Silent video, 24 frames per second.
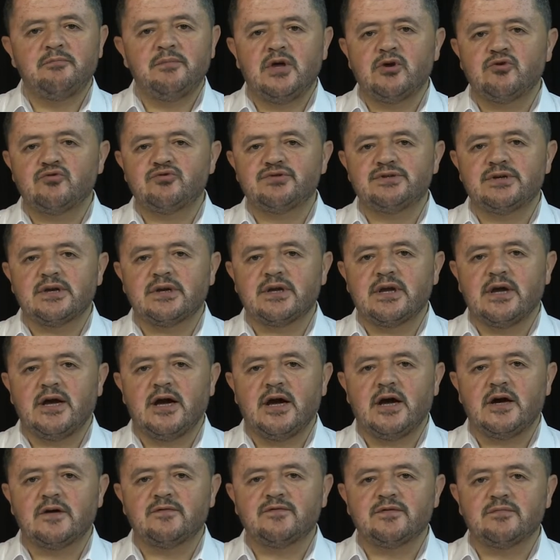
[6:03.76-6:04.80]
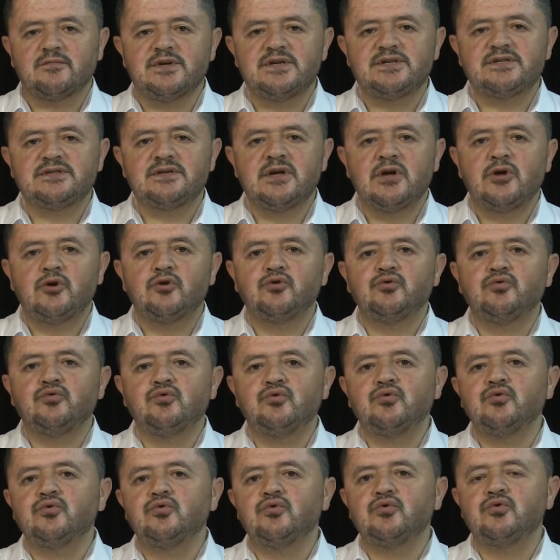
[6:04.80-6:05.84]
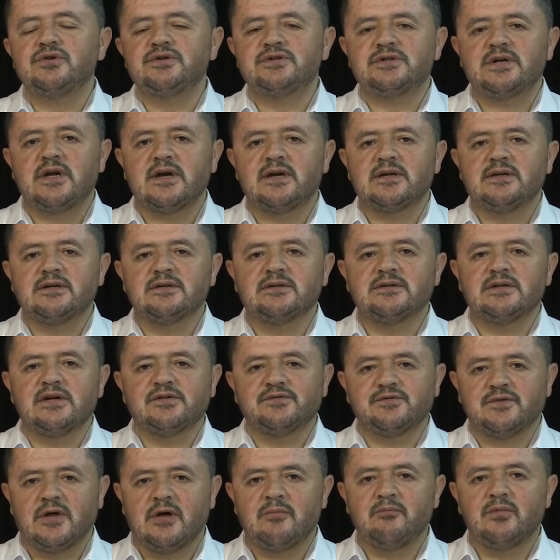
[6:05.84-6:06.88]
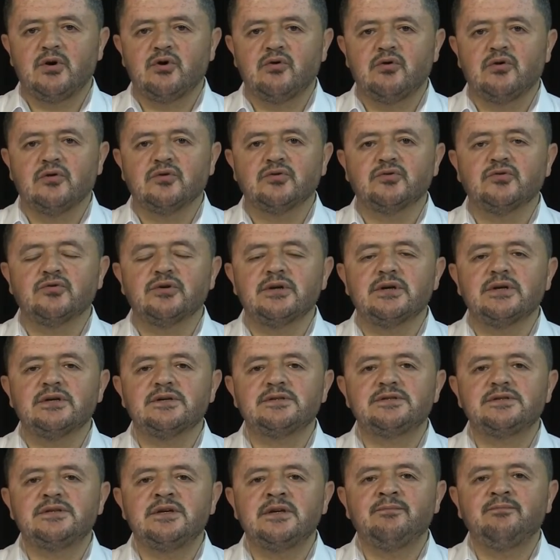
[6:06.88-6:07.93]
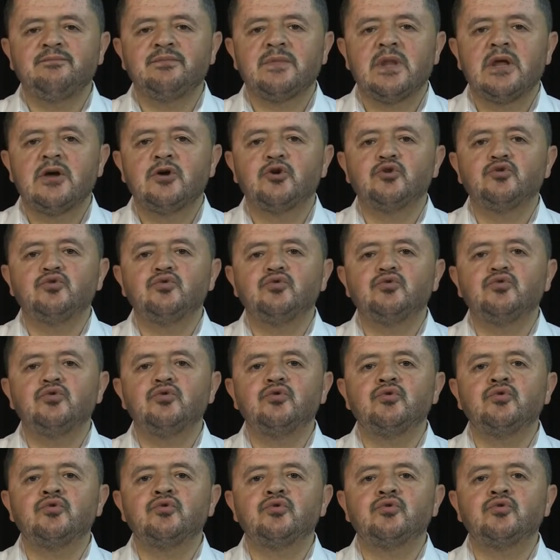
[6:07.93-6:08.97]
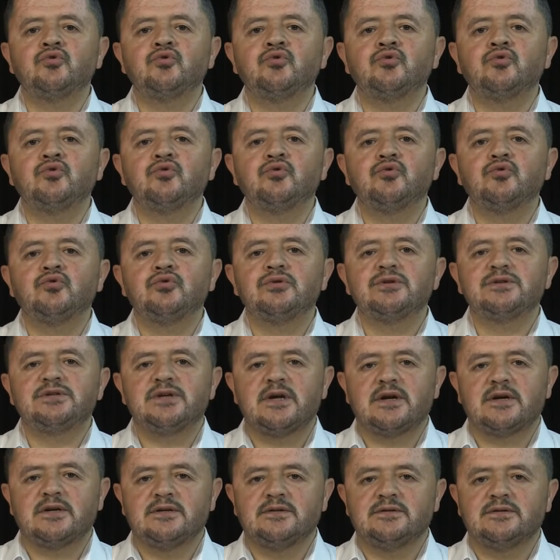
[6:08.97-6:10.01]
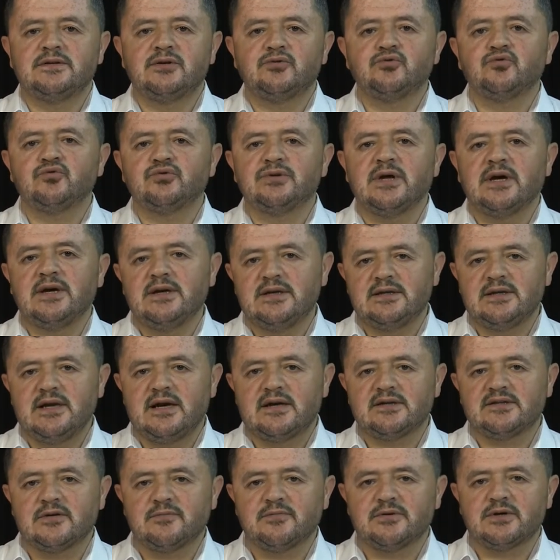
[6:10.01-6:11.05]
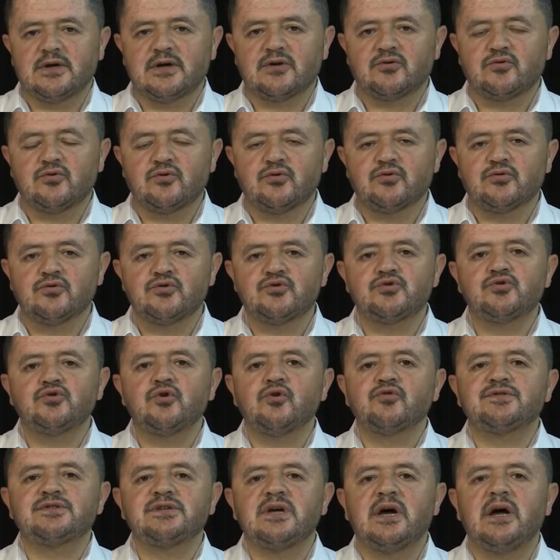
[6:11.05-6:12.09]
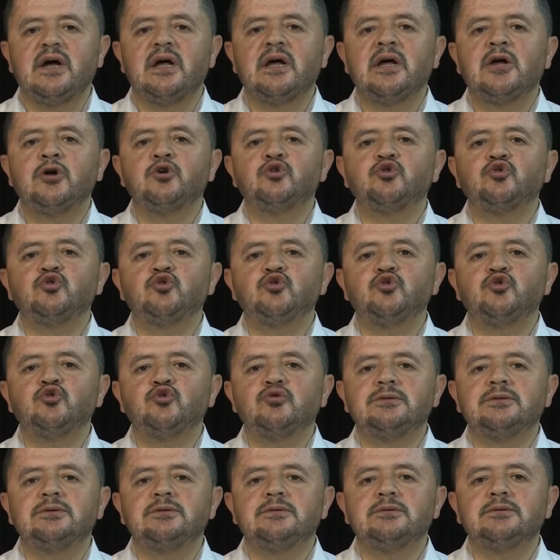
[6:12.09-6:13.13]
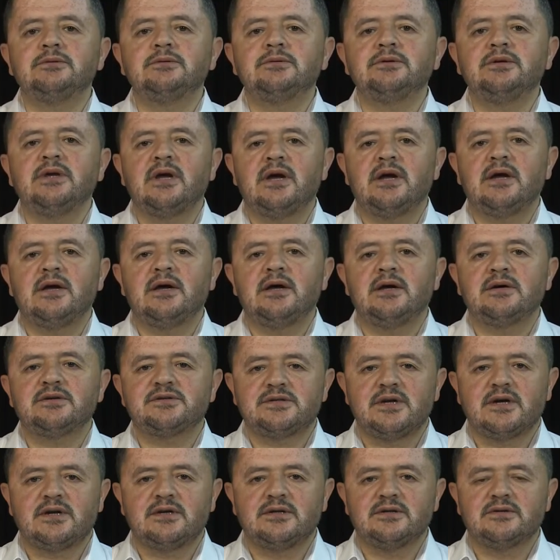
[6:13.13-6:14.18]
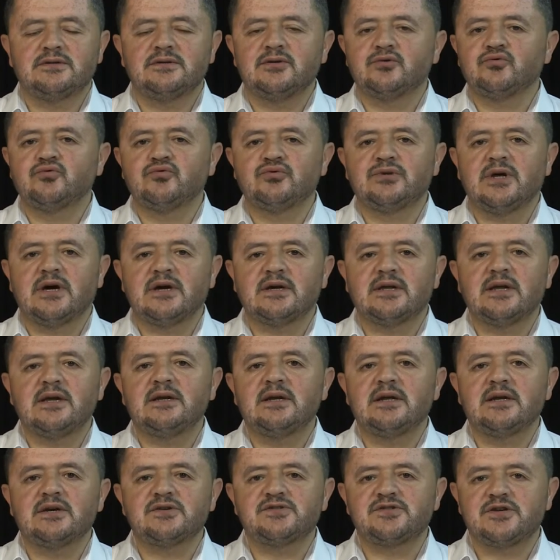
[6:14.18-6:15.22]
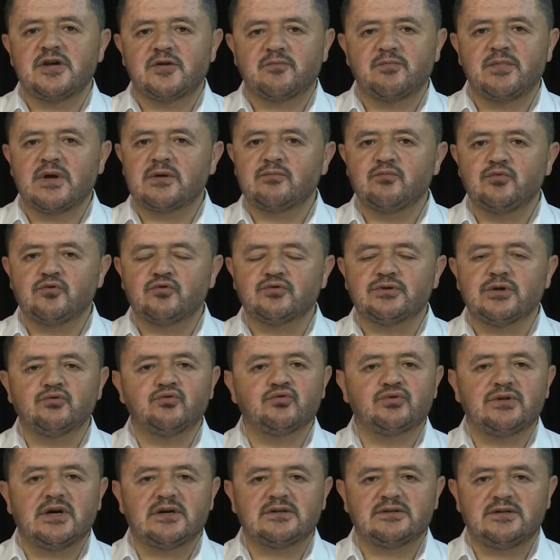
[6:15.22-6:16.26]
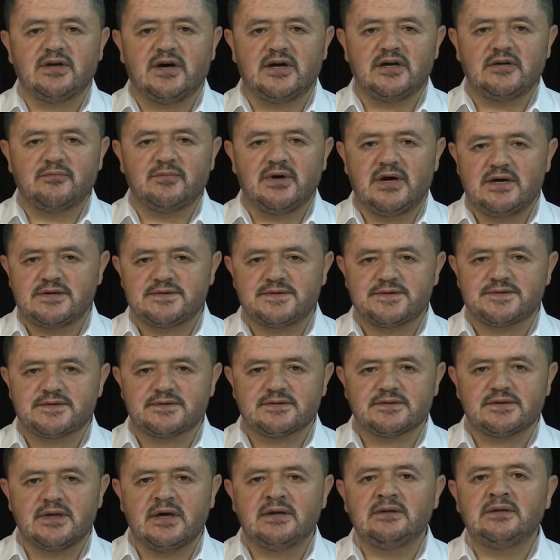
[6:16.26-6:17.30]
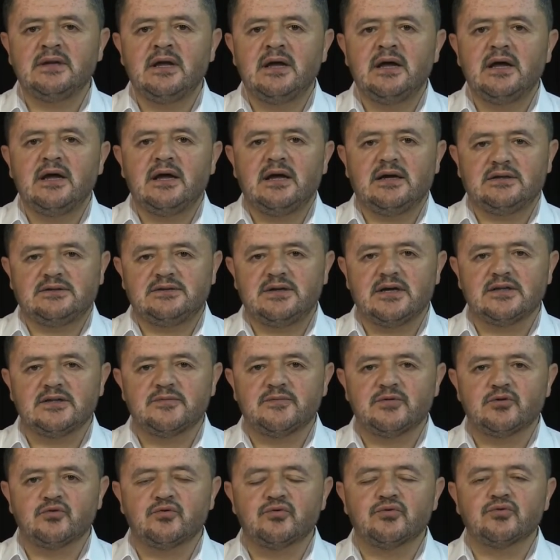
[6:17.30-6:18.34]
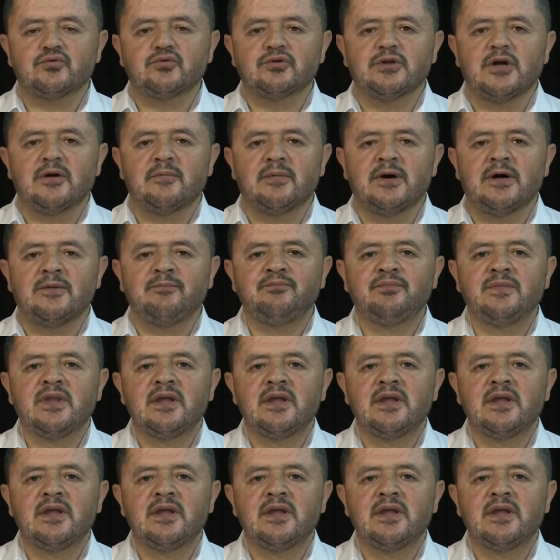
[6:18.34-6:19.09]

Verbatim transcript: Bir önceki harfimiz du şeklinde damme olduğu için dun şeklinde dudağı ileride bırakıyoruz. Yoksa DUNYA şeklinde dudağı geriye çekmek burada dudak talimi açısından hatalı bir uygulama.